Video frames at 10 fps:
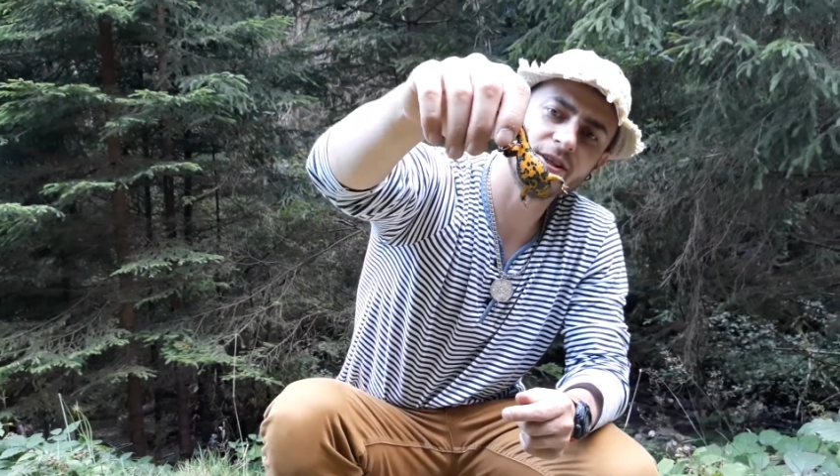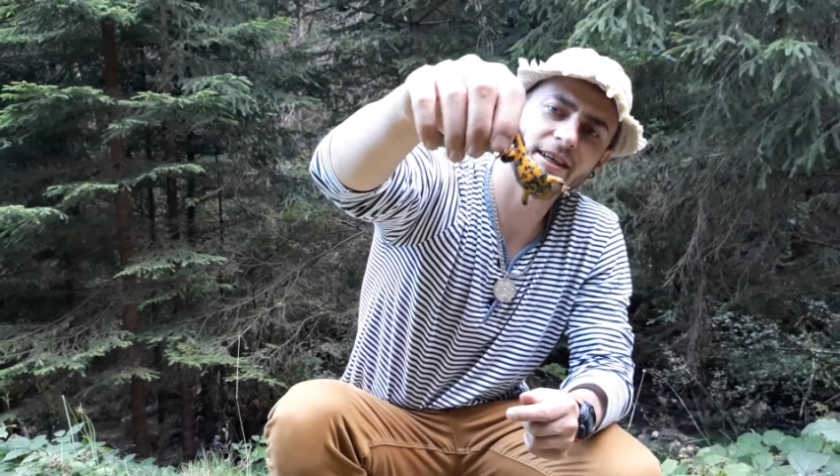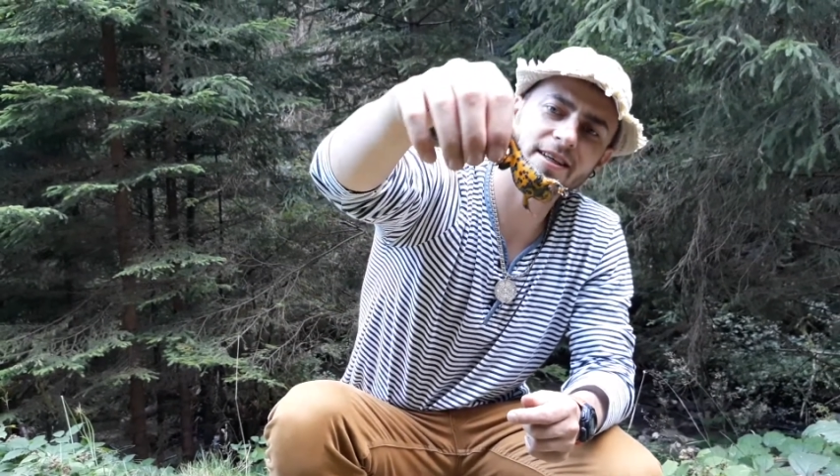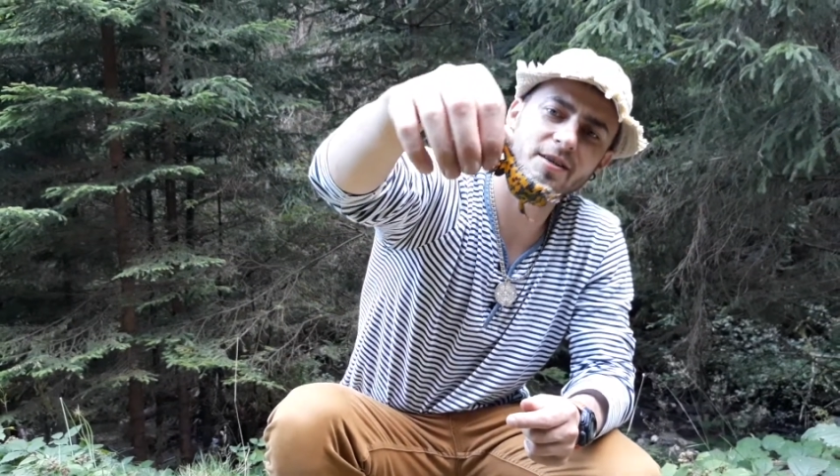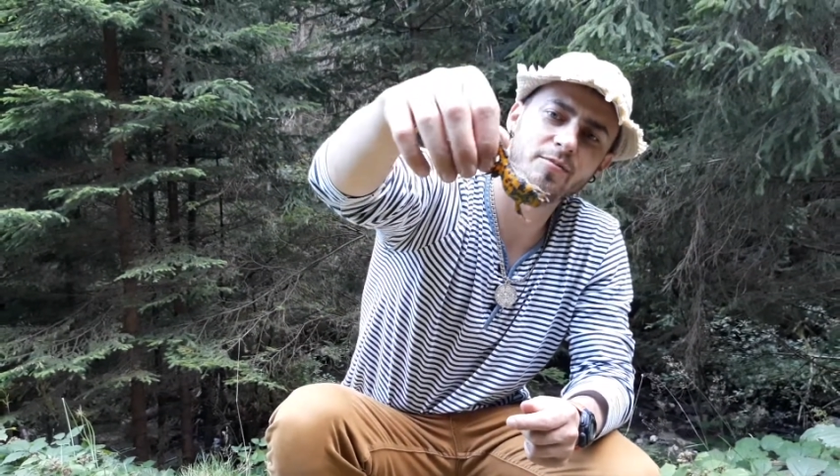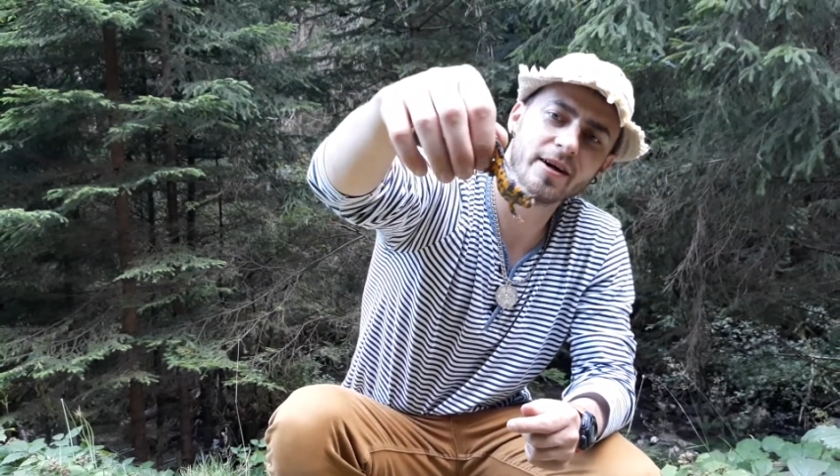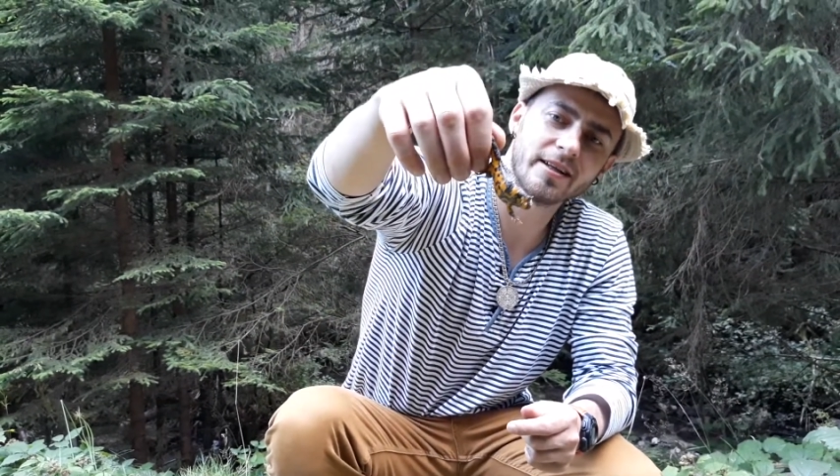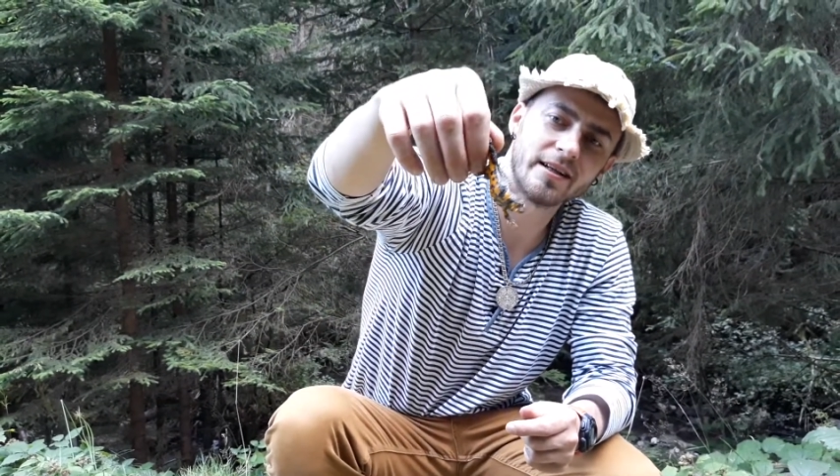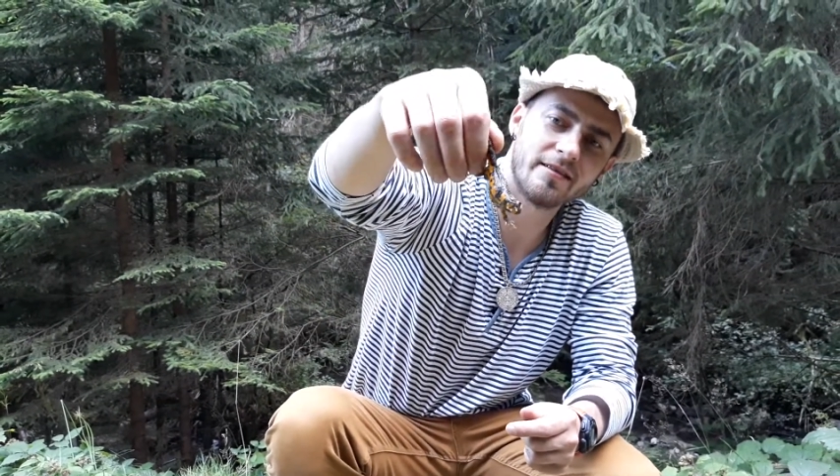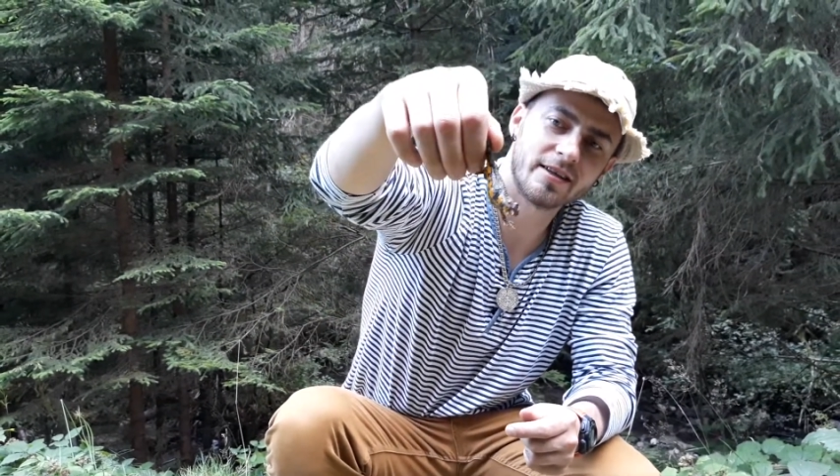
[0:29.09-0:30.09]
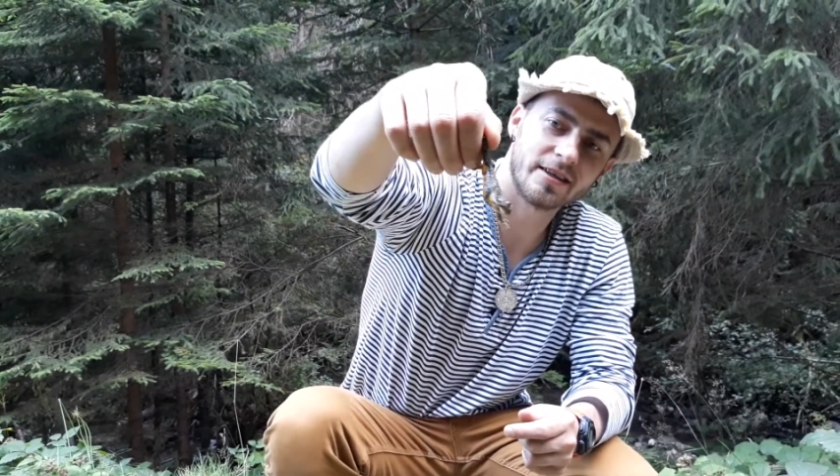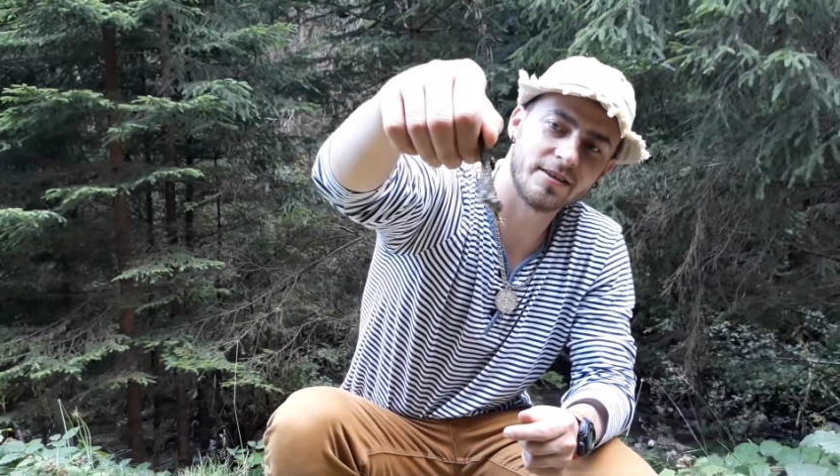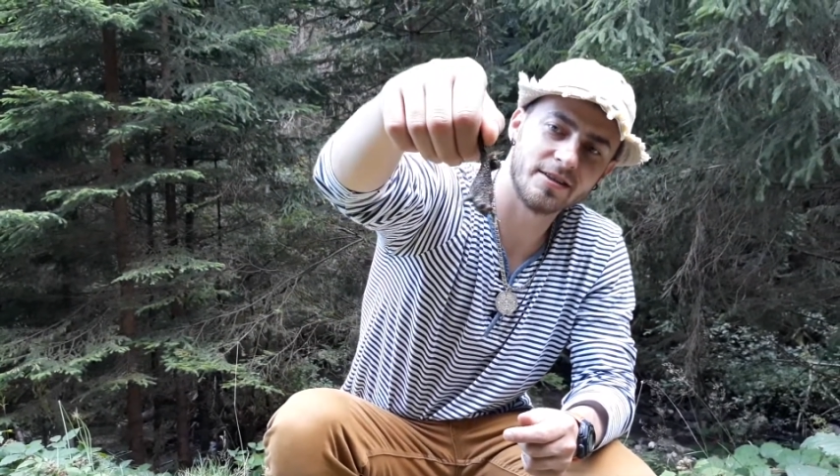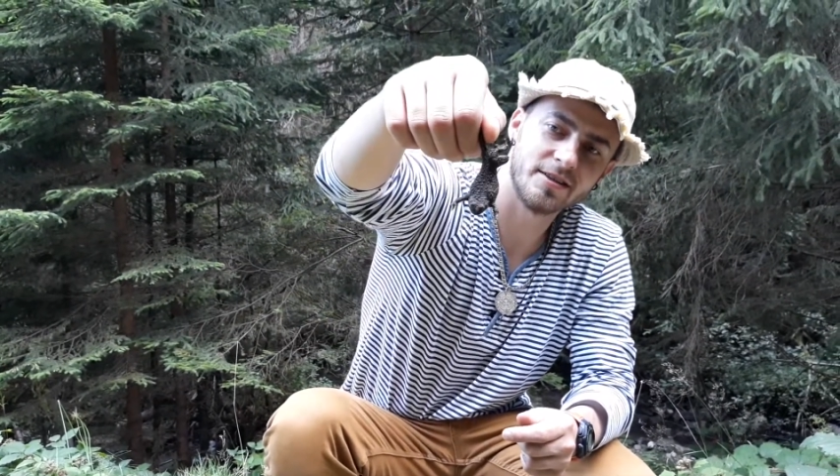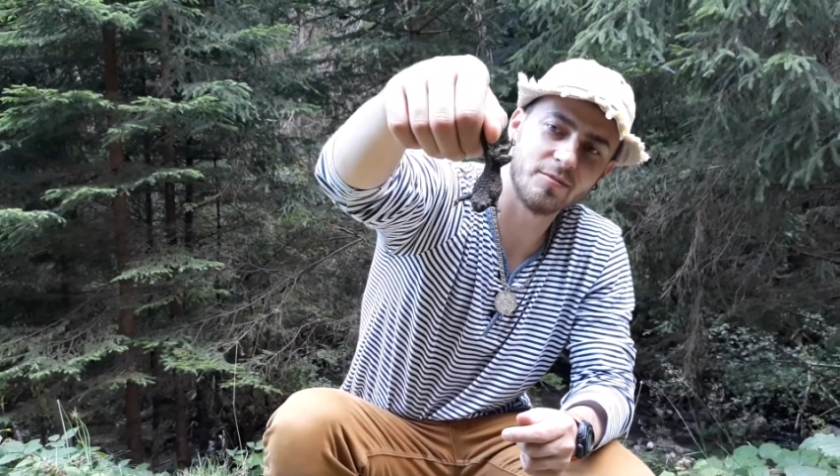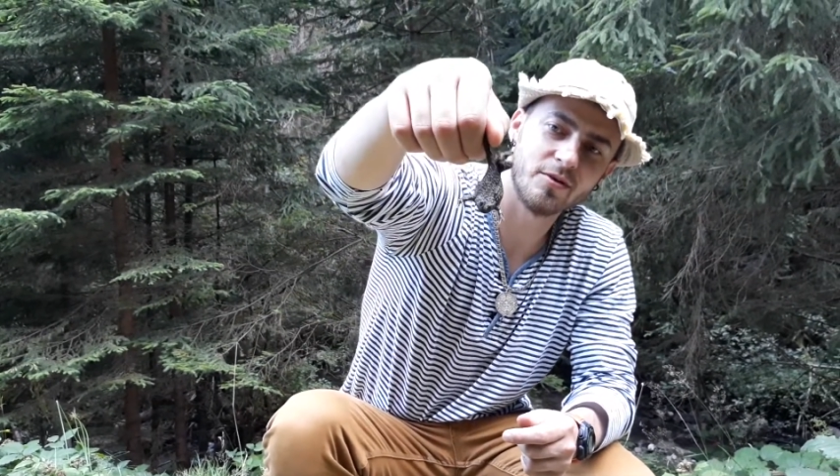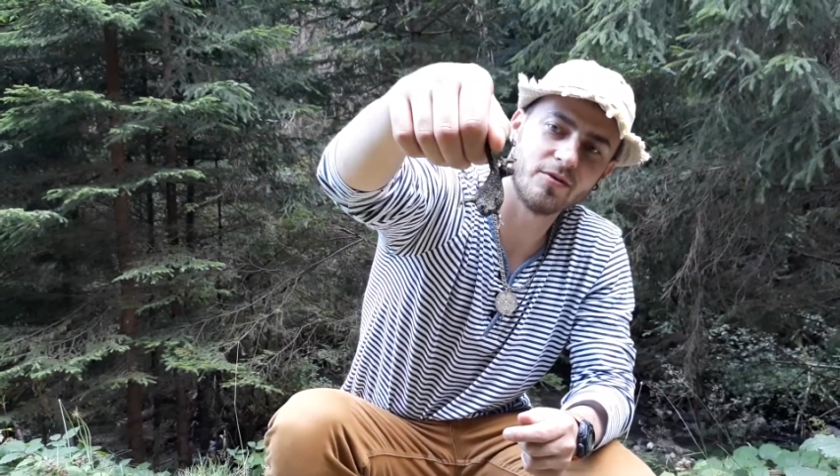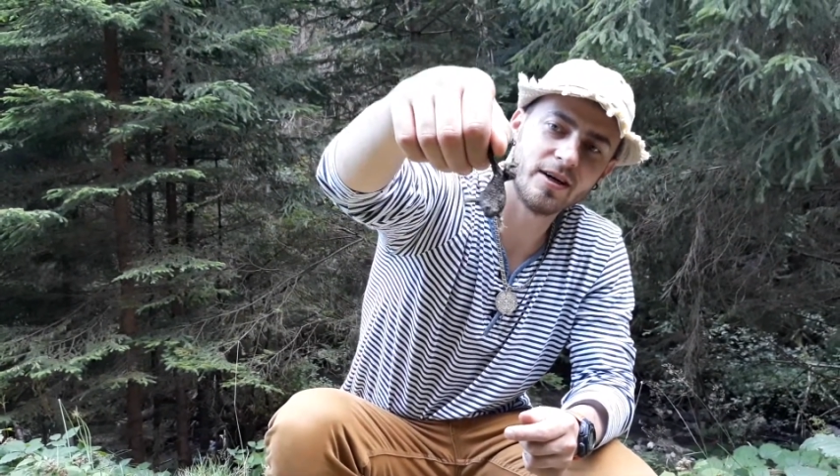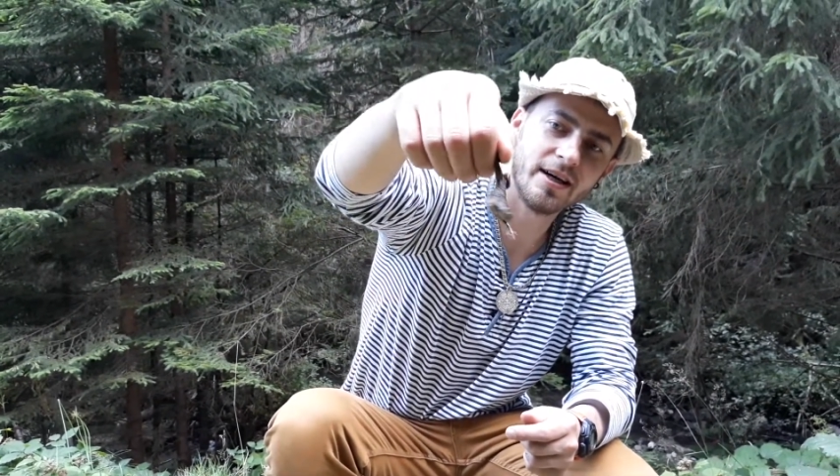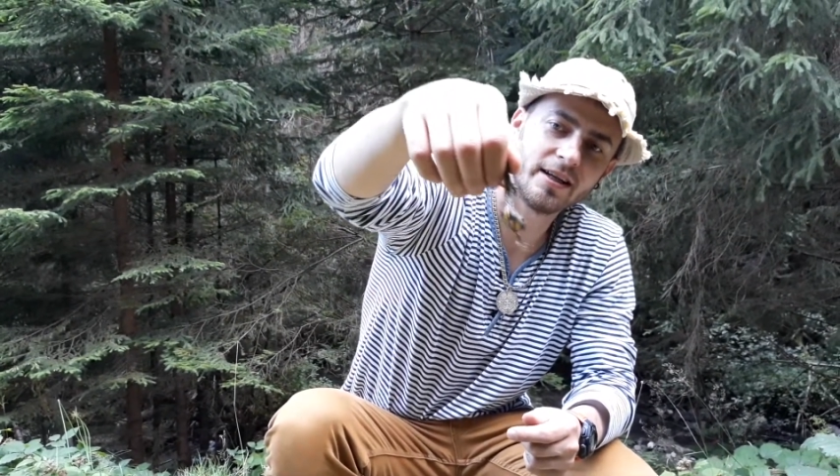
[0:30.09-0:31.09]
Никаких бородавок от них не
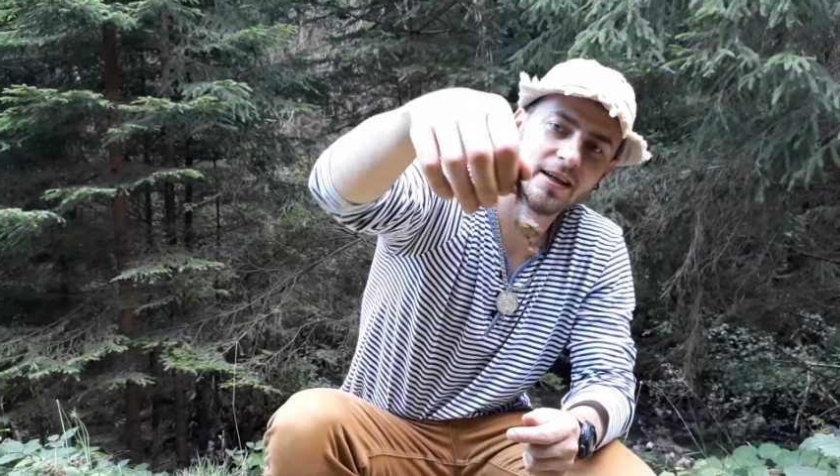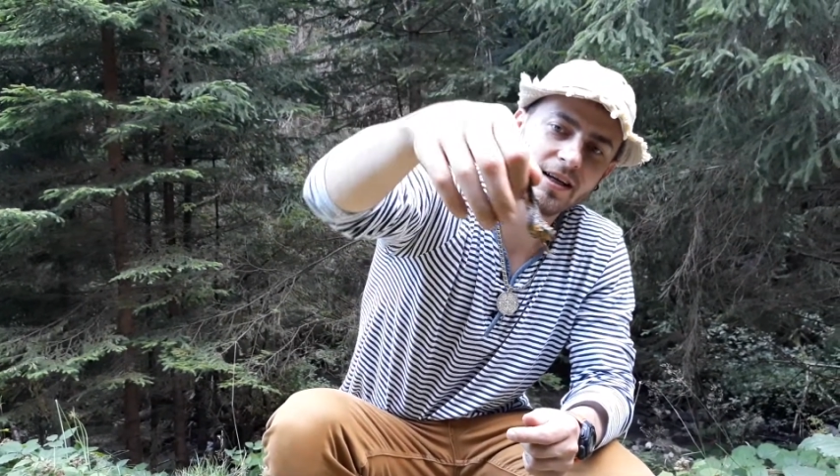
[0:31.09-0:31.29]
бывает.